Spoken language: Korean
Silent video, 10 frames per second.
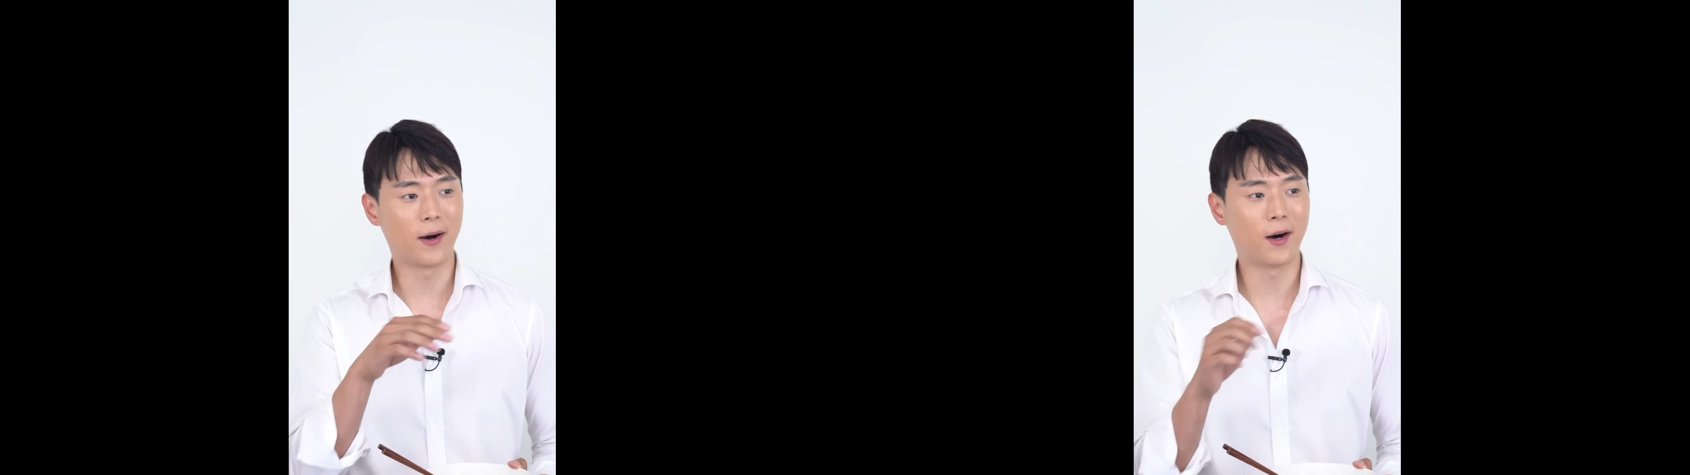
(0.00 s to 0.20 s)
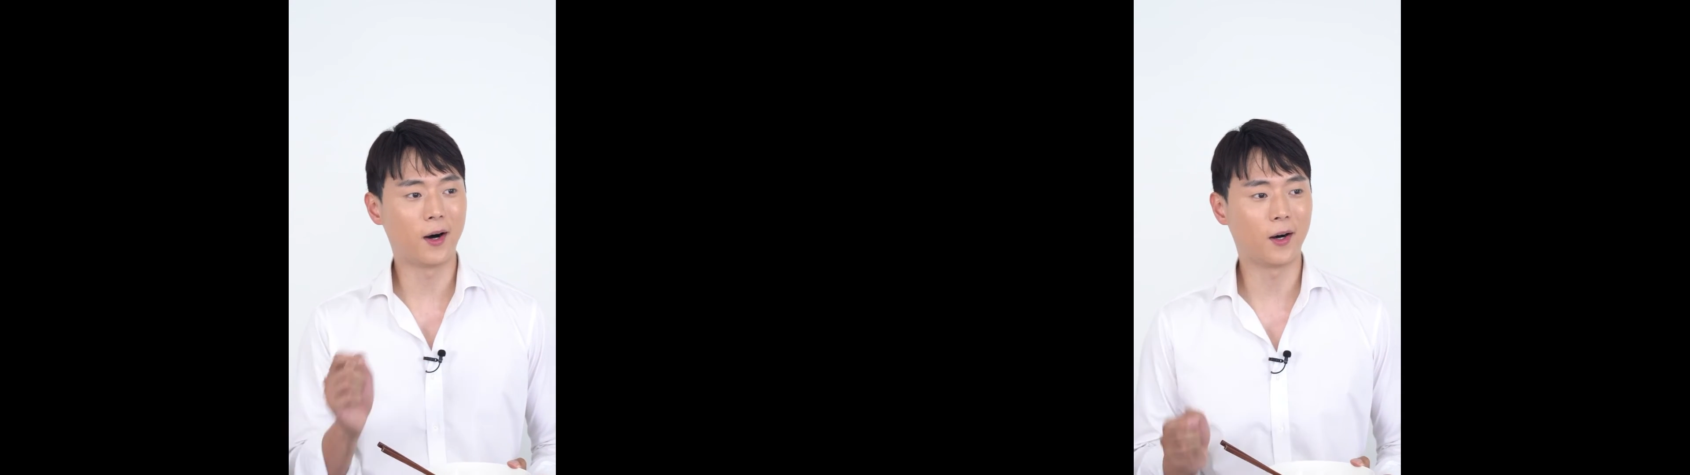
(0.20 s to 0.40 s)

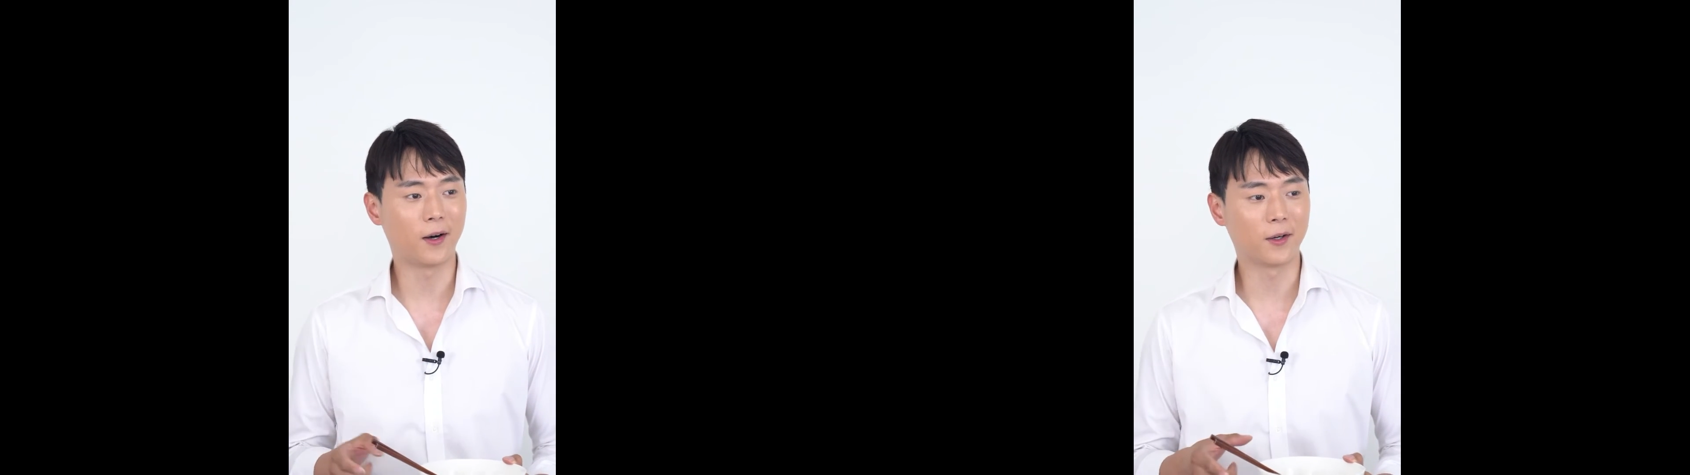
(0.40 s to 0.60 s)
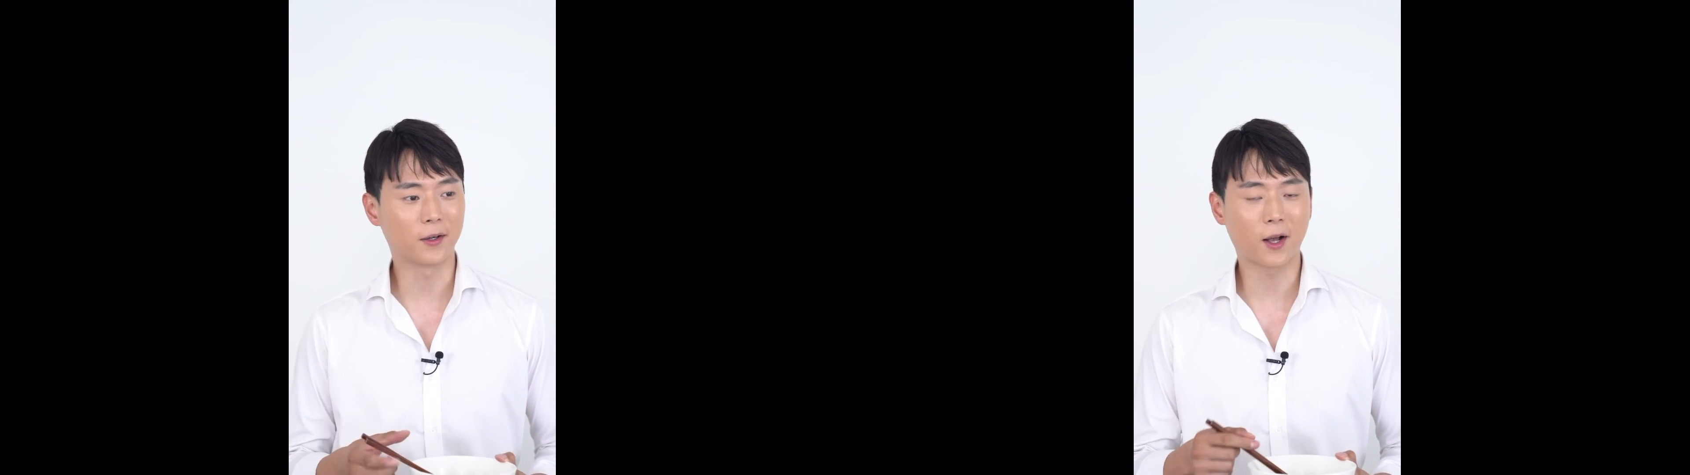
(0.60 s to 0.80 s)

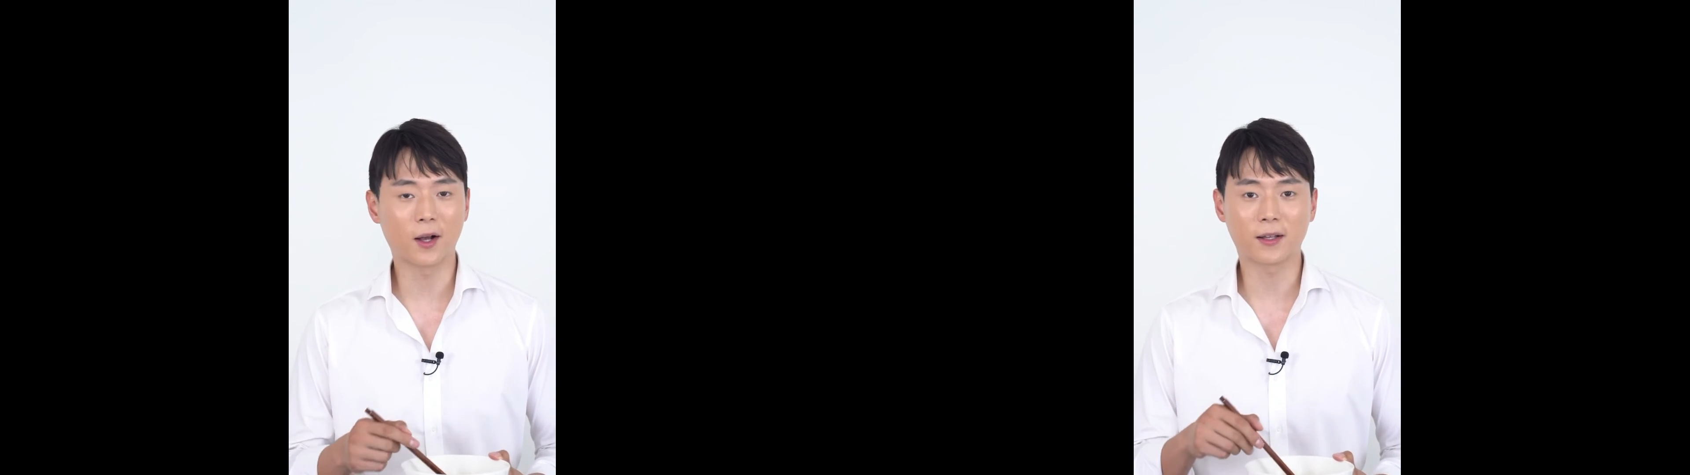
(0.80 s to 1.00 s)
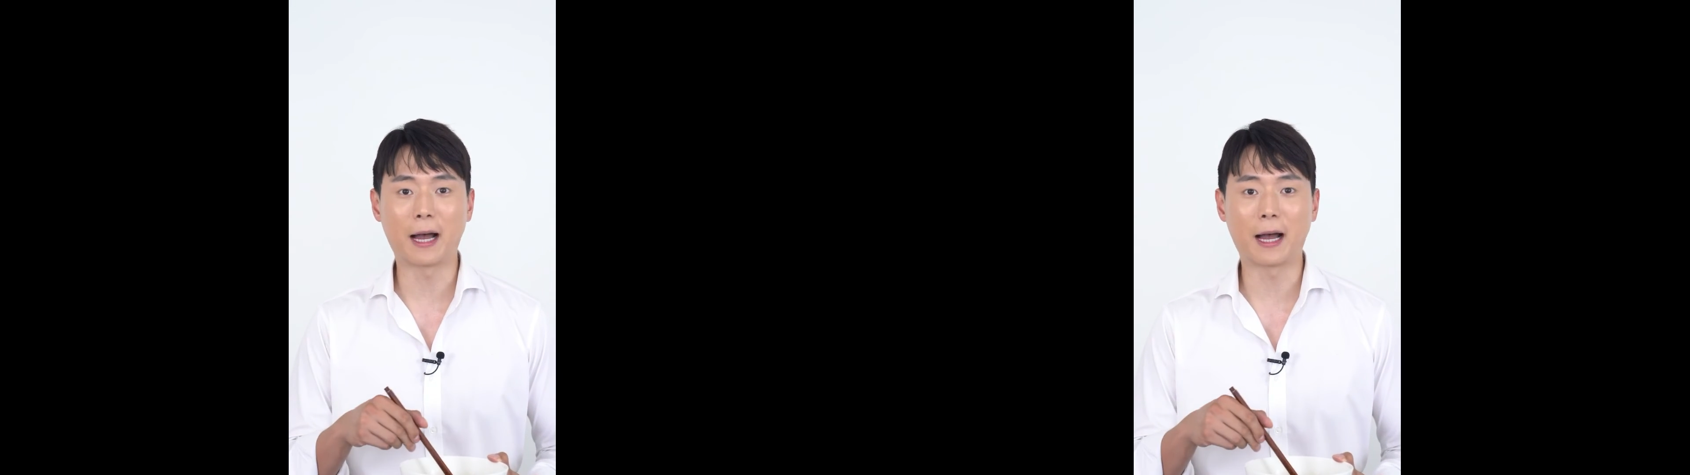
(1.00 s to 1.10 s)
와